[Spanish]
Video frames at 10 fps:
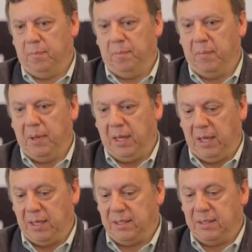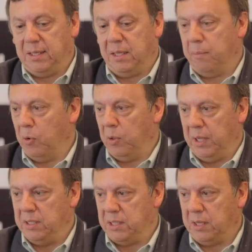más este tipo de
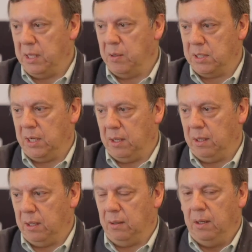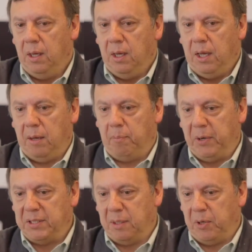iniciativas de la
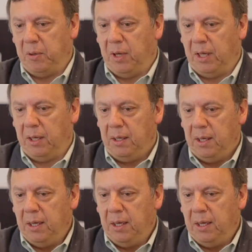empresa privada,